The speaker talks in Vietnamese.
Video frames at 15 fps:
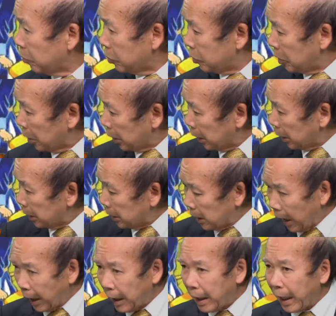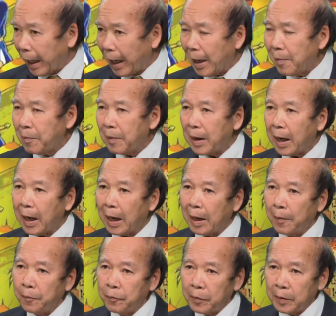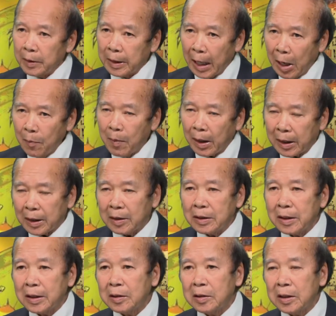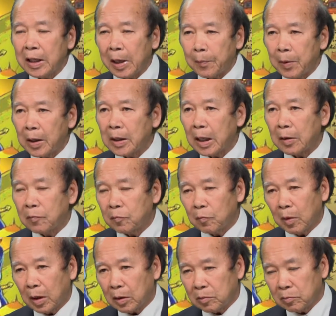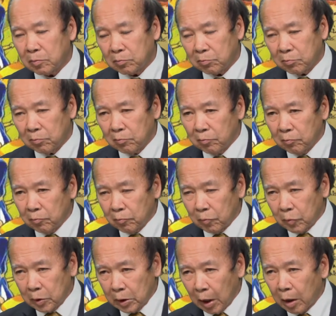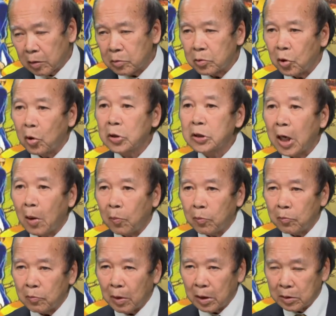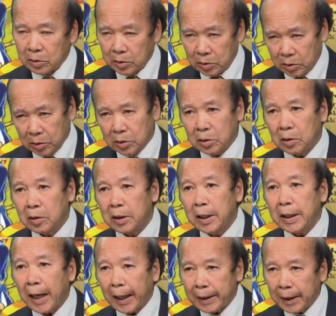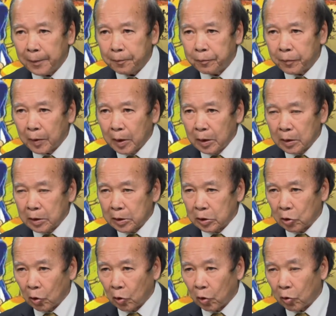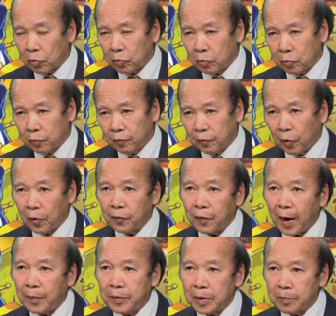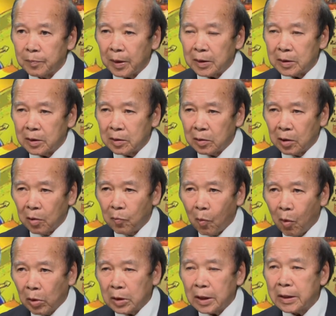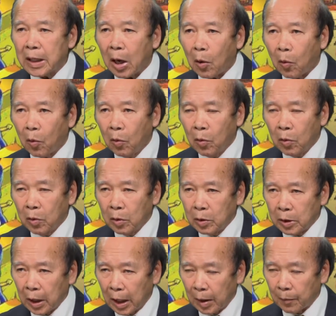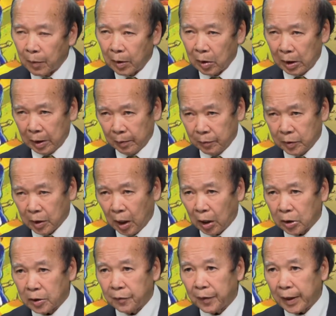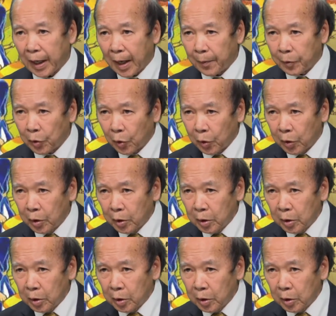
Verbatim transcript: thì đáng lẽ mà nếu mà cái cái, cái hiệp ước này mà được tôn trọng mà thi hành đấy quân pháp chỉ mất có bốn cái tàu để mà yểm trợ cho Việt Nam thôi